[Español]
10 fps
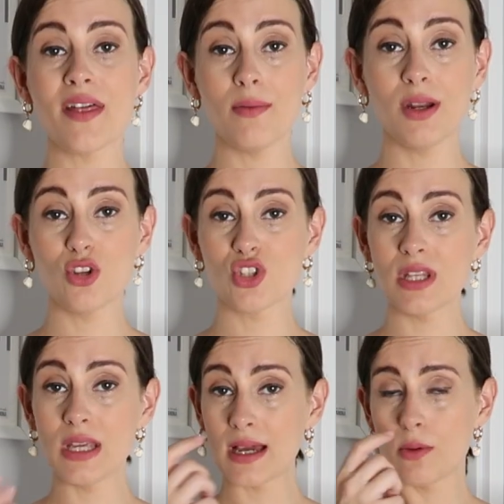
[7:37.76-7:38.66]
Ya hace varios
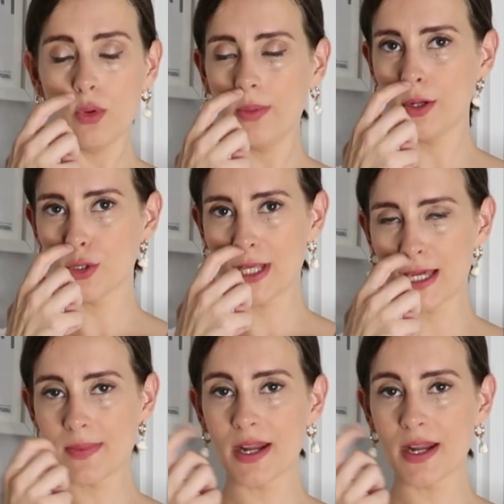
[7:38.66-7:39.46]
días, uy, varios días,